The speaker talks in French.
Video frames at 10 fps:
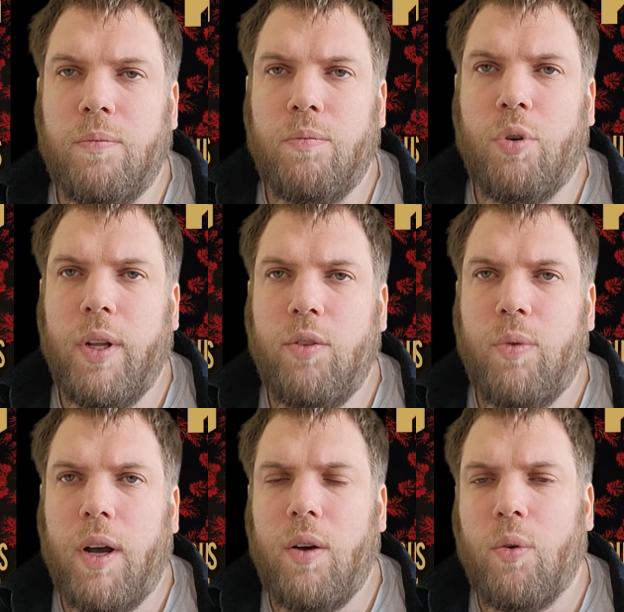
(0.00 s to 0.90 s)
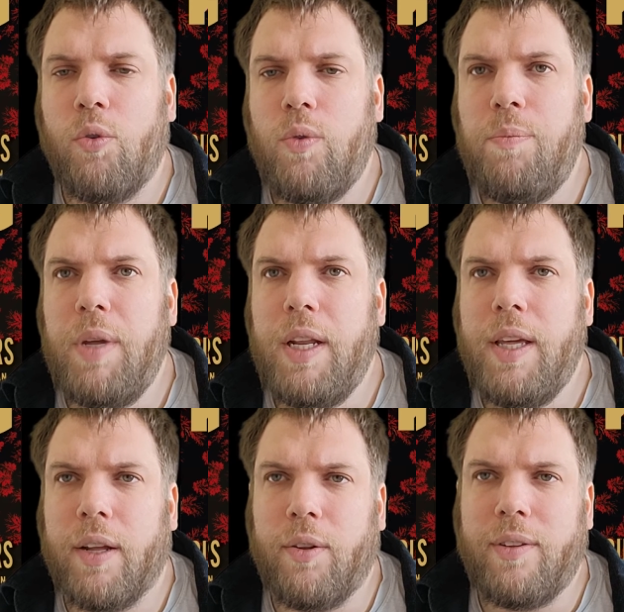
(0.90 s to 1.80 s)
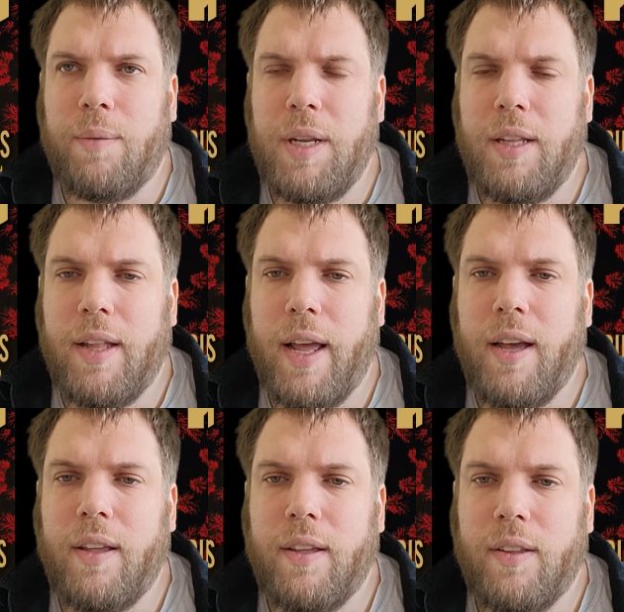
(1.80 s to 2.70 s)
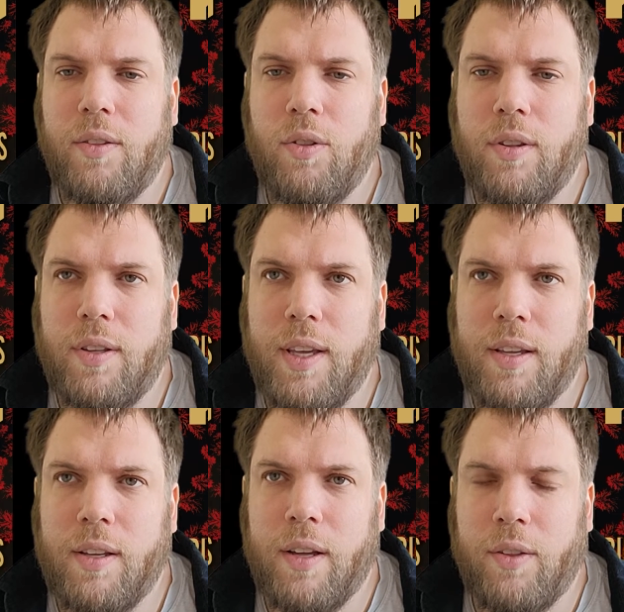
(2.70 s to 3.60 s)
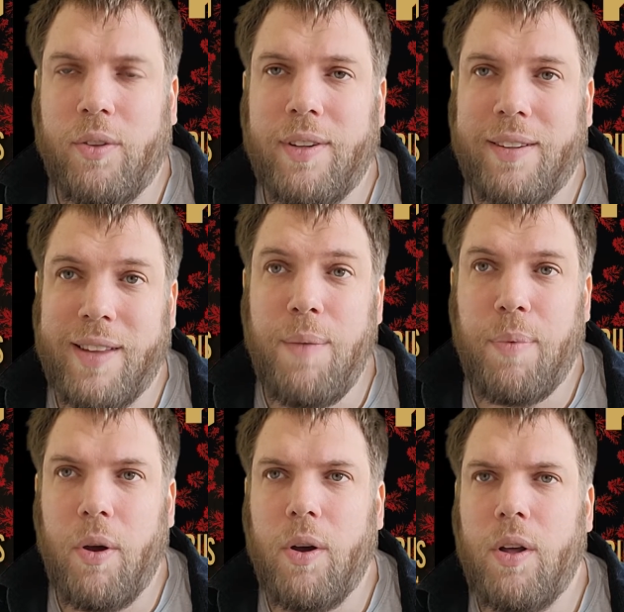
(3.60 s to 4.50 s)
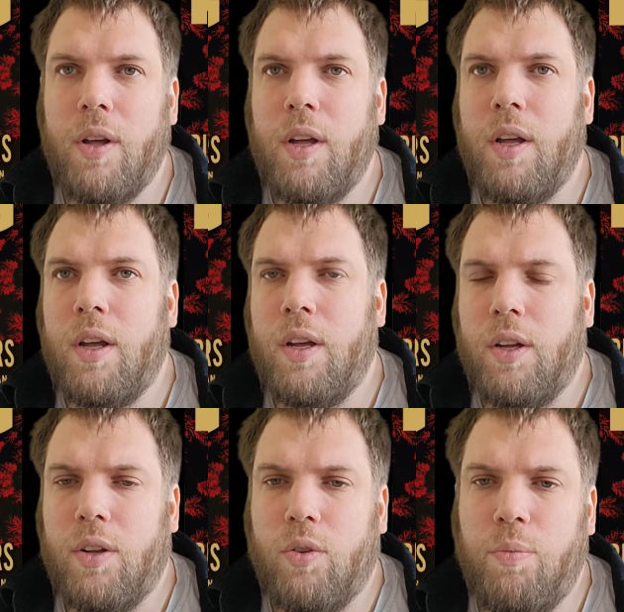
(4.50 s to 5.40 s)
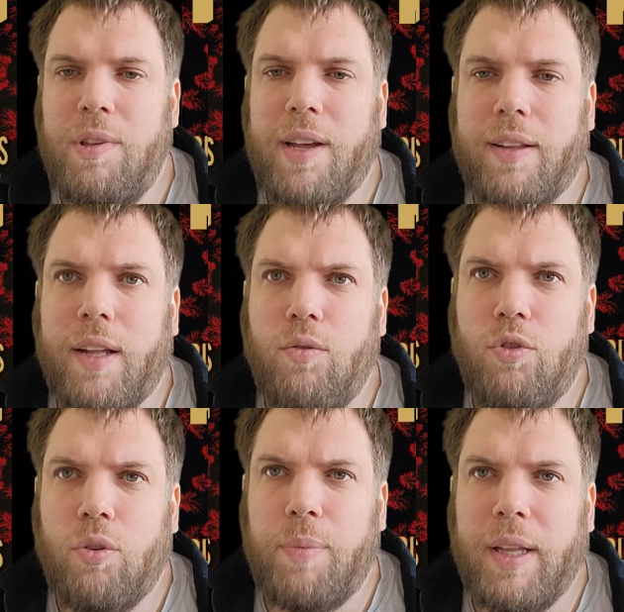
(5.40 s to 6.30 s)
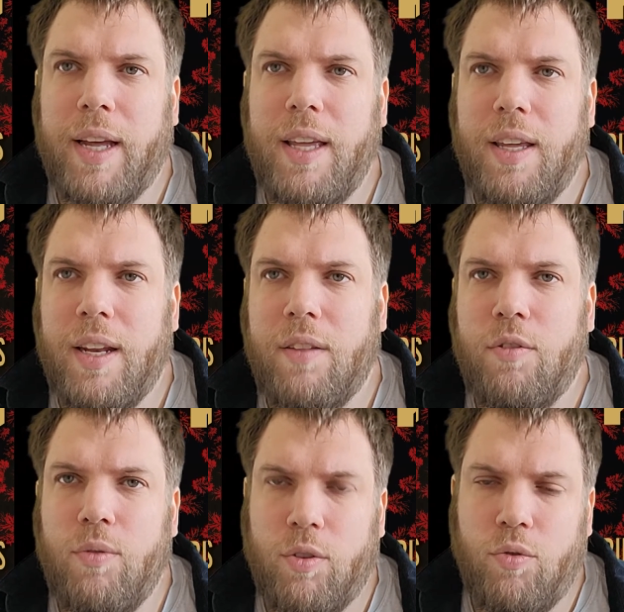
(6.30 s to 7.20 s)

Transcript: Pour l'histoire, on suit Billy, un ancien militaire, qui est un ancien sniper. Depuis sa retraite du champ de bataille, il est devenu un